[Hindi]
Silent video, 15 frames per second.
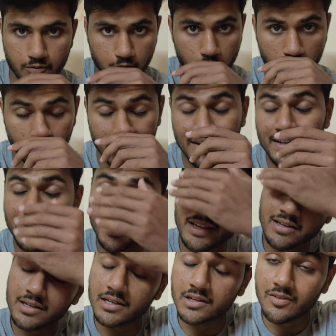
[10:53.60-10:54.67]
इफ़ यू
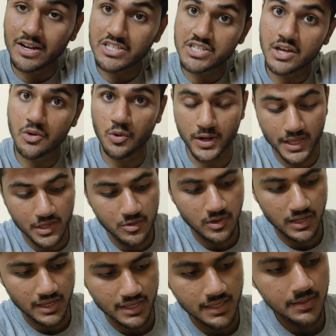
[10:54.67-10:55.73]
वंडरिंग वर्षा रोने क्यों
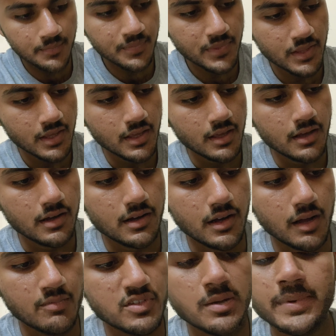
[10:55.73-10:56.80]
लगी
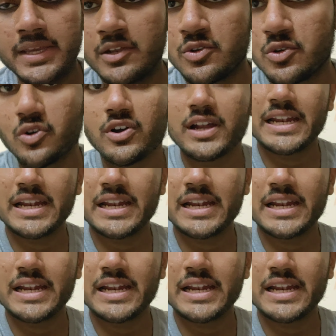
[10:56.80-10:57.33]
हम जब इनू को